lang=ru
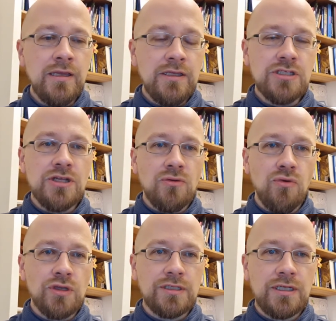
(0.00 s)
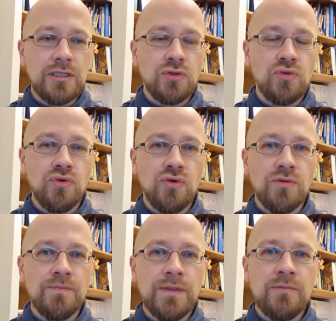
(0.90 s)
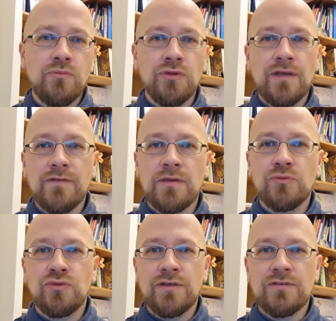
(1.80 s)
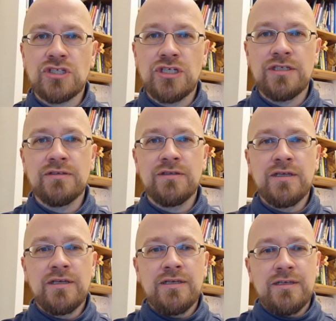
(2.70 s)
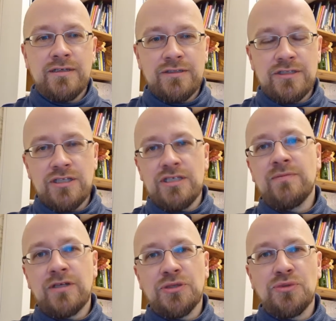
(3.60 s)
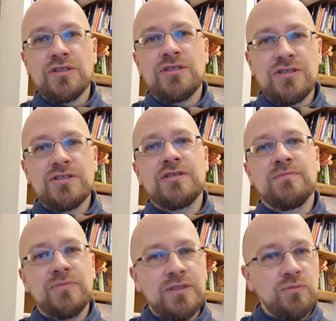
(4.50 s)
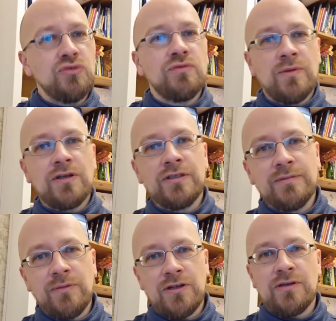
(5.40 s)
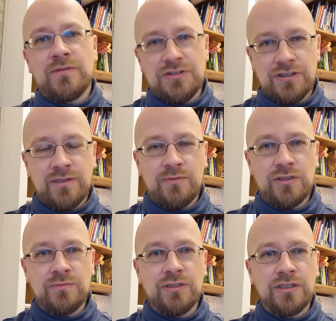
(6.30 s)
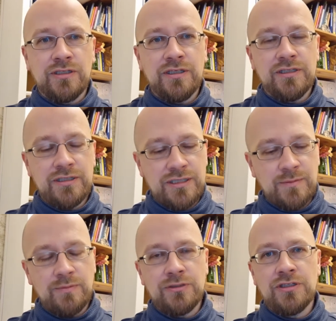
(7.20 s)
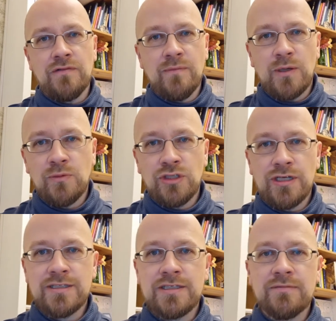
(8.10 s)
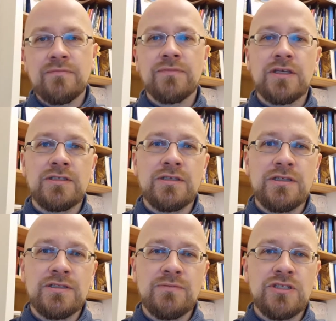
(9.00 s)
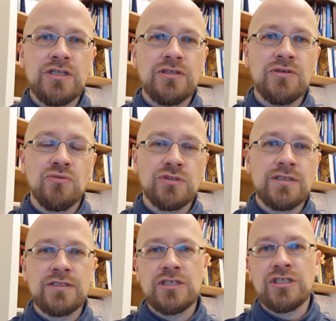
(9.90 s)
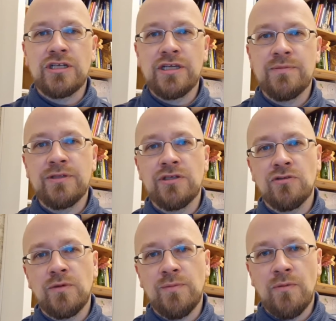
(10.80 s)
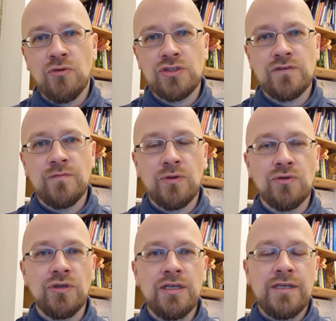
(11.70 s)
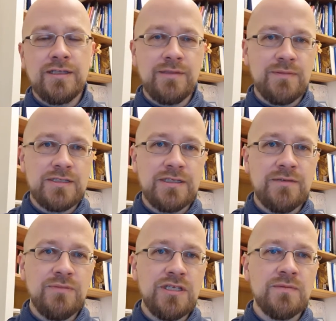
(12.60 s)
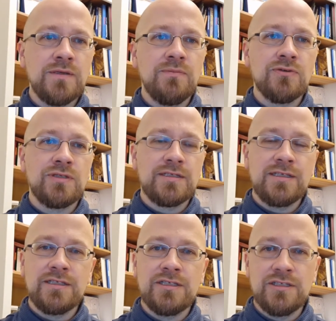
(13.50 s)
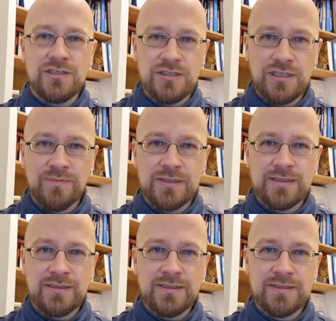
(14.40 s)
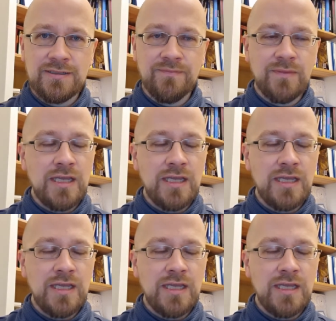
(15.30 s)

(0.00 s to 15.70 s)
Если коротко, то по навыкам туда вошли те темы, которые сейчас не, не будут покрыты программой Startup One Black. Это темы по деловым коммуникациям, где есть замечательные курсы Саши Карепина и Рома Поворчева про написание писем и про создание технических презентаций.